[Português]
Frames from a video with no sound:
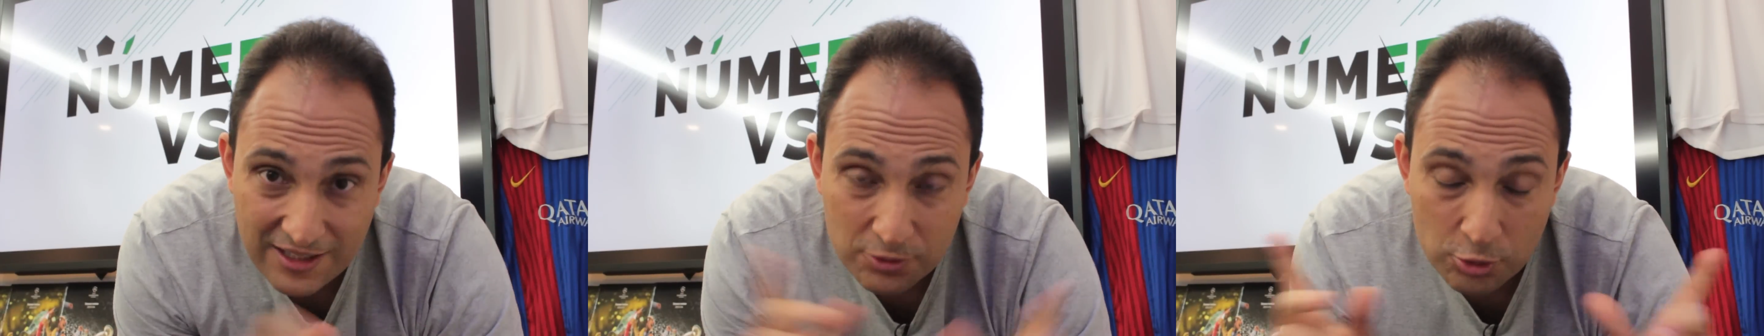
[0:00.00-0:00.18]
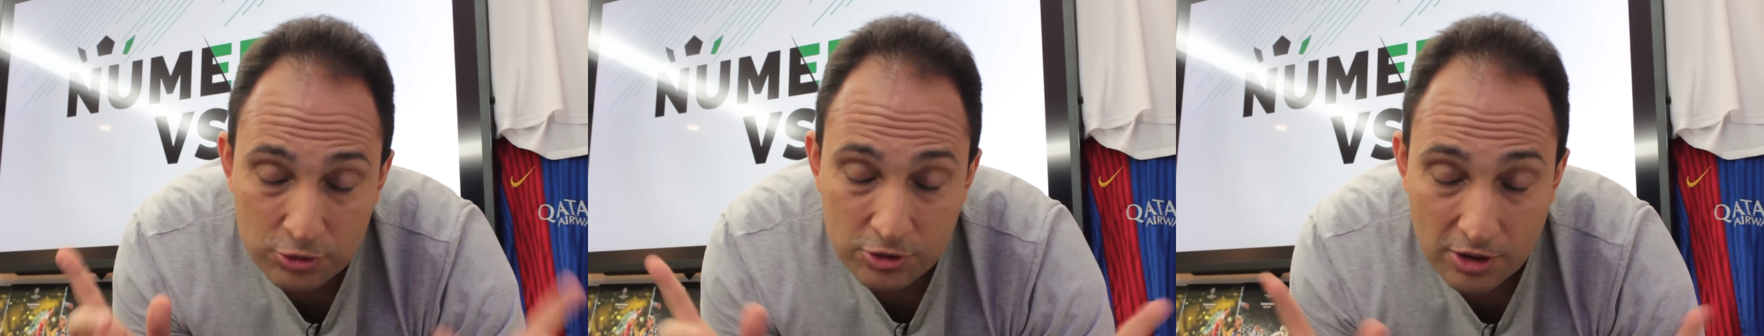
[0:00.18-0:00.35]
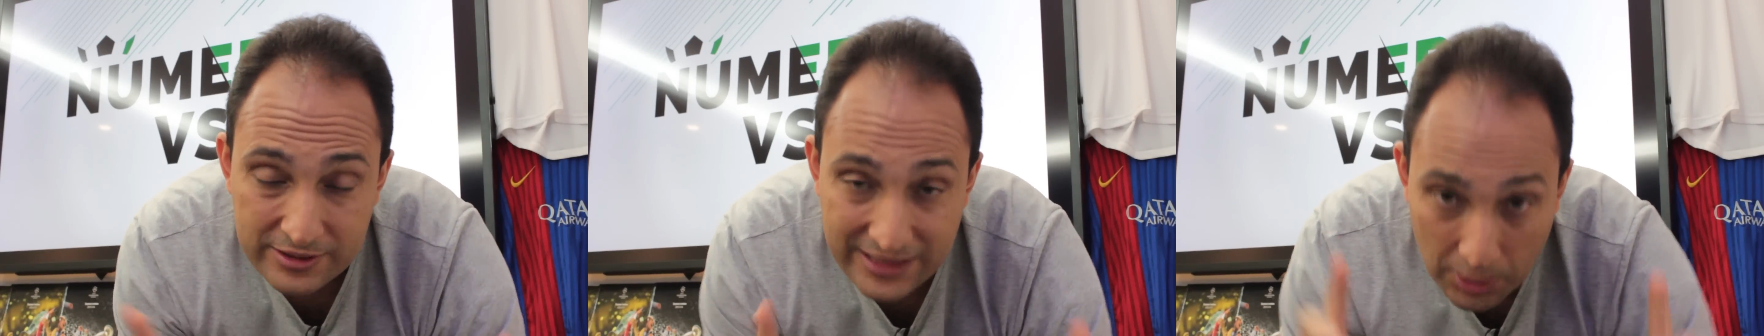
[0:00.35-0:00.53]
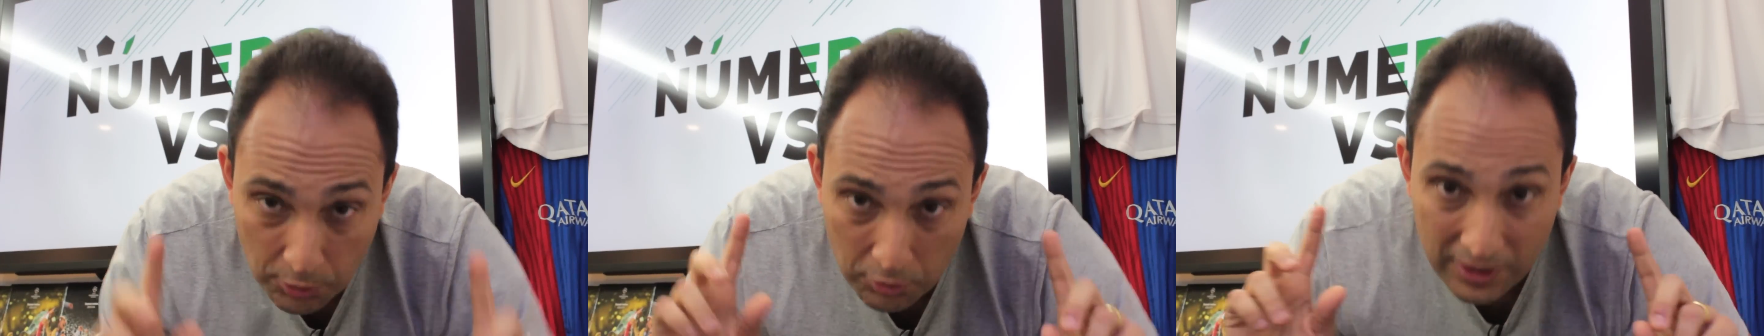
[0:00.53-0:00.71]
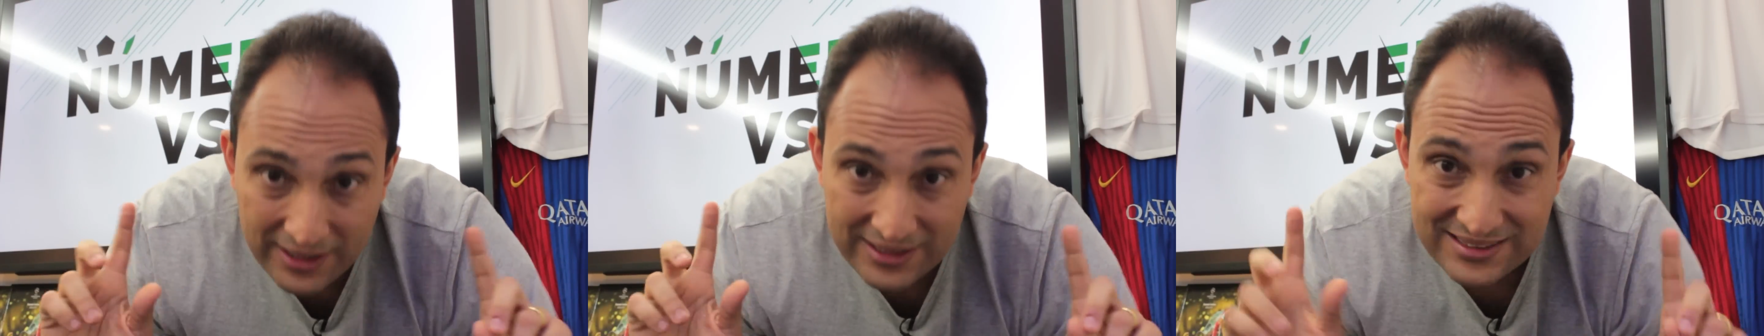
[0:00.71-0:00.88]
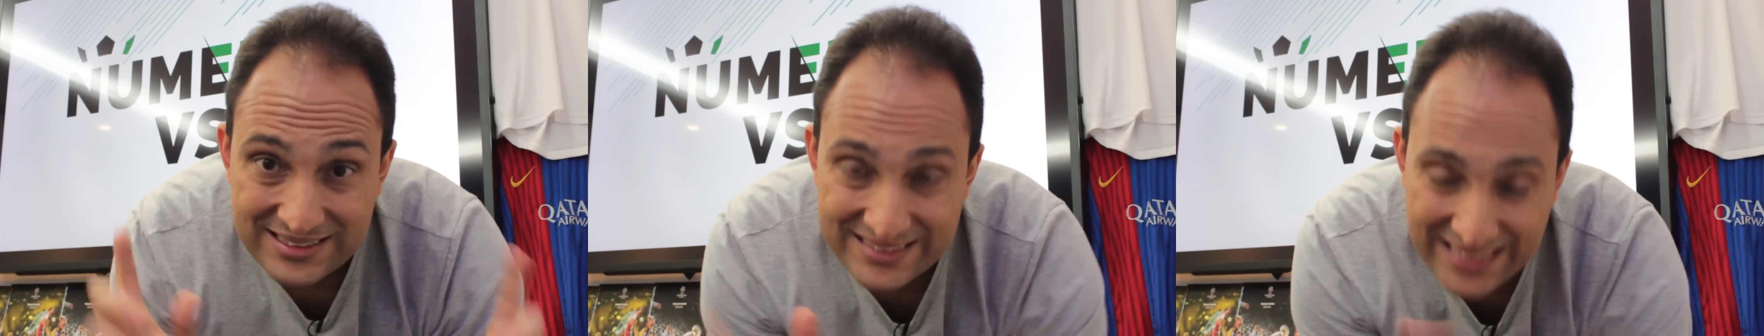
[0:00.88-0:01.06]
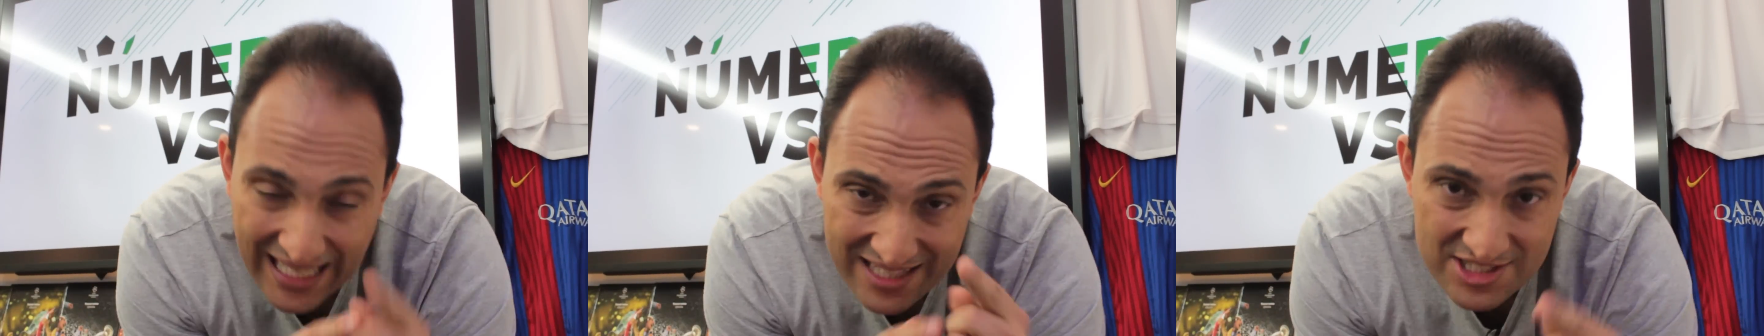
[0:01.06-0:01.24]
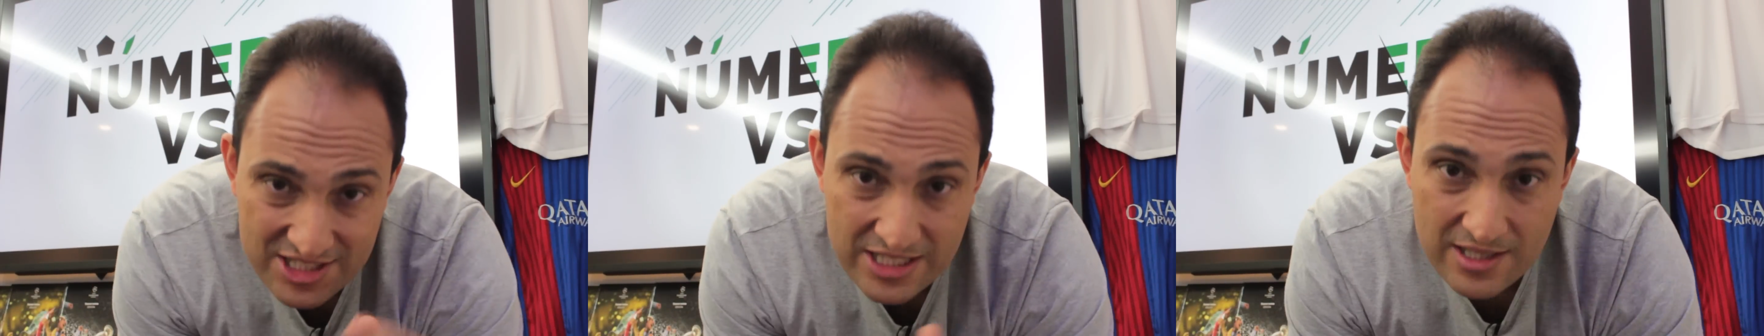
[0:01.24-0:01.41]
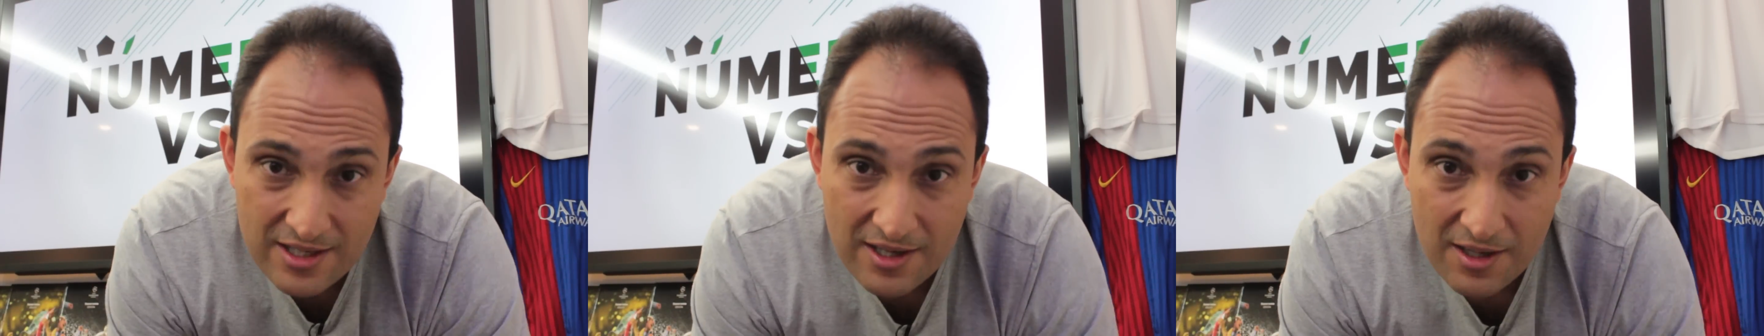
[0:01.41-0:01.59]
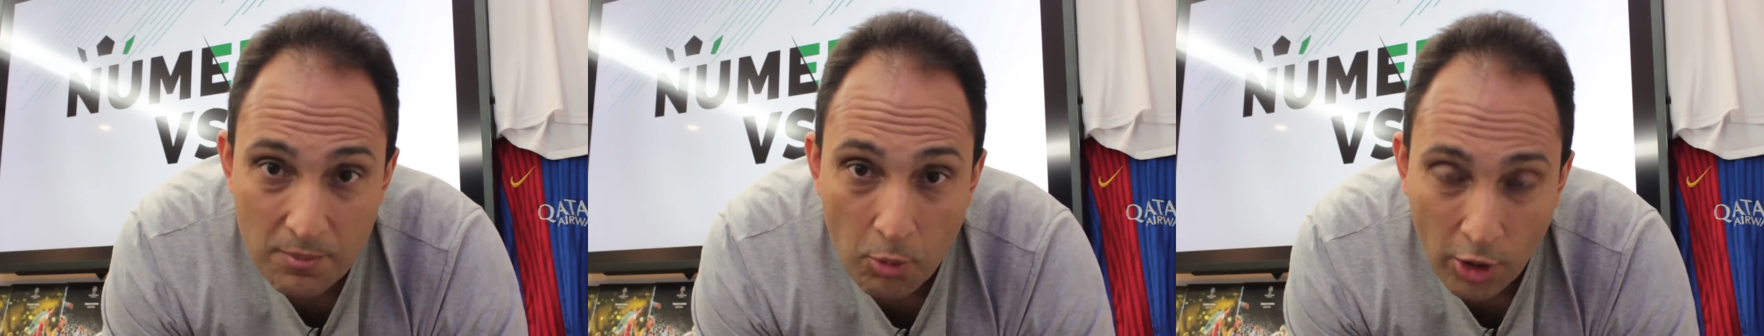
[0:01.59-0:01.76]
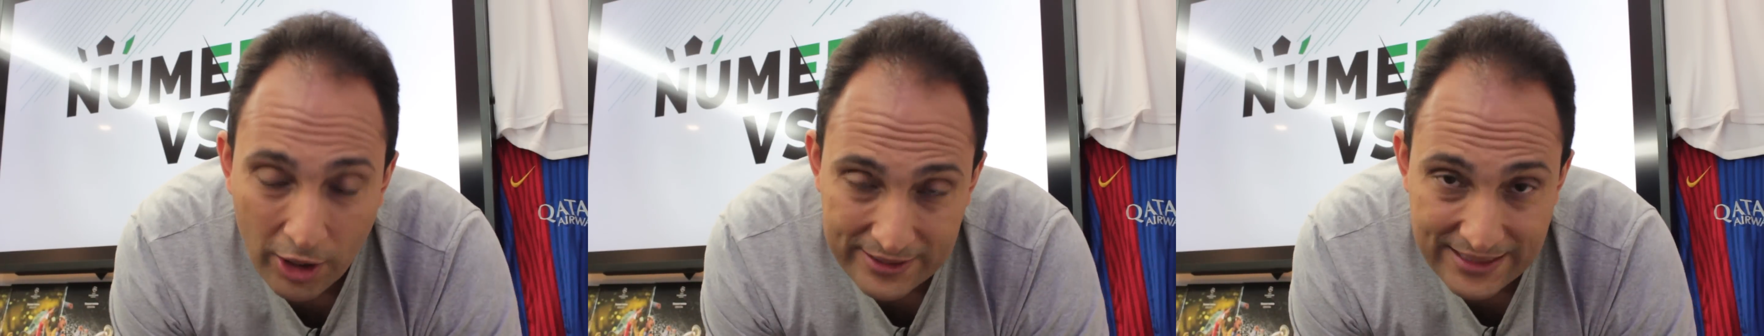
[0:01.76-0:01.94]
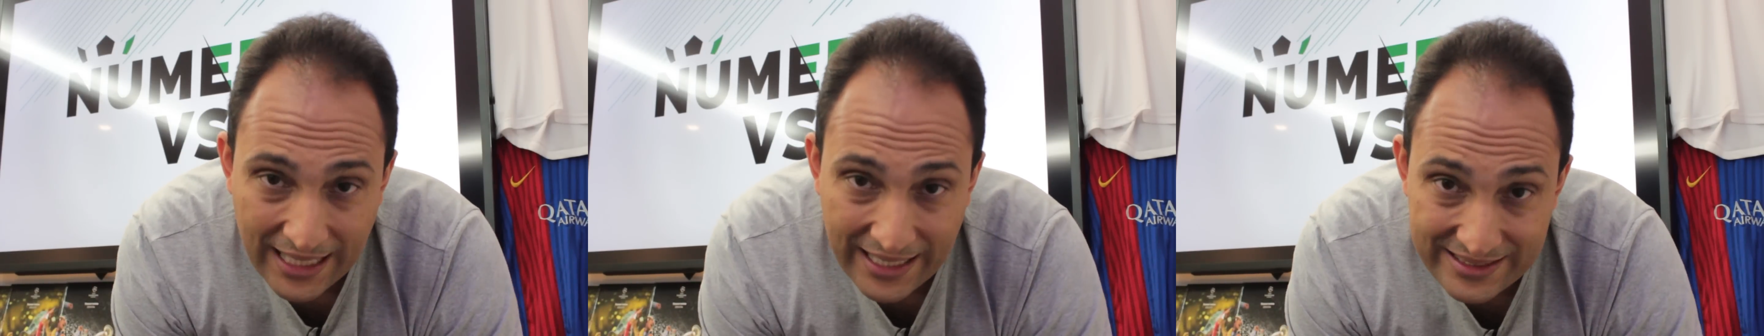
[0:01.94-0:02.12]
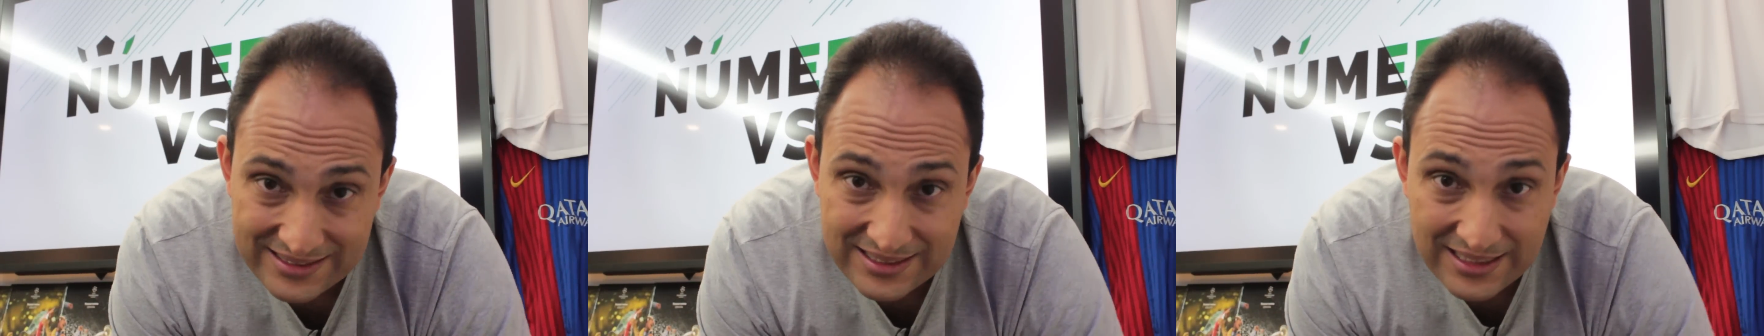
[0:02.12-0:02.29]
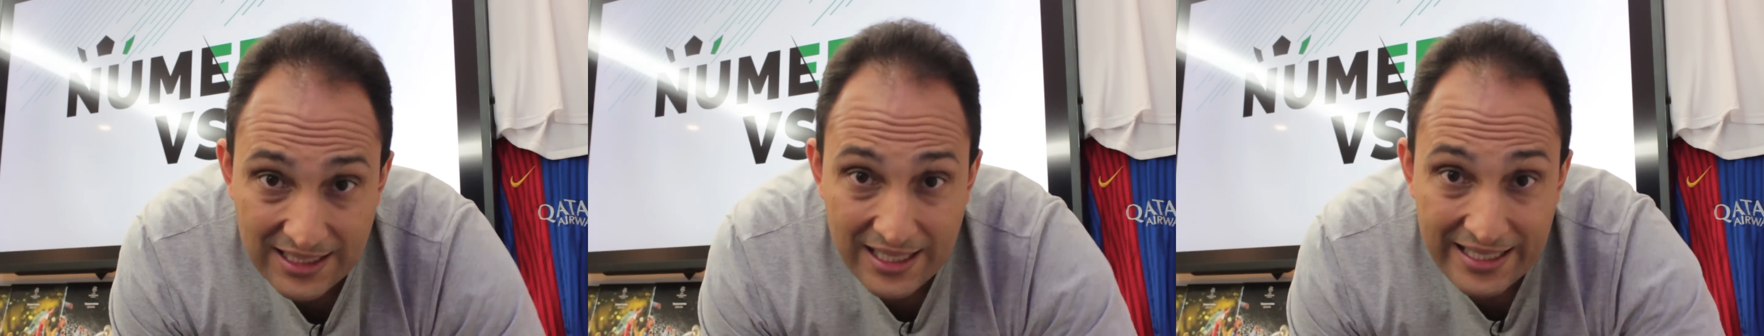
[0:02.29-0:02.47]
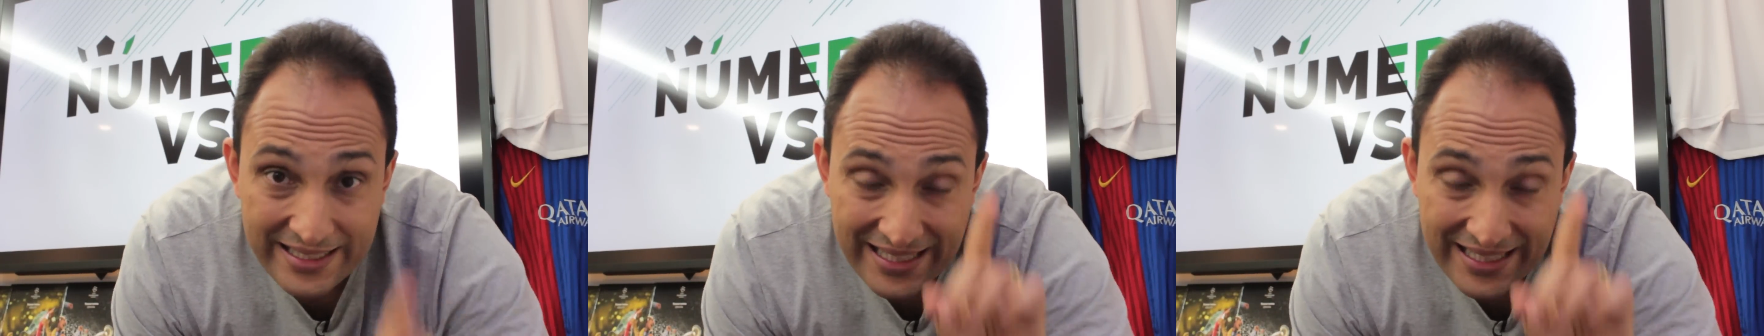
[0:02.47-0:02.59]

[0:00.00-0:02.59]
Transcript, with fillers: no total sete mortais,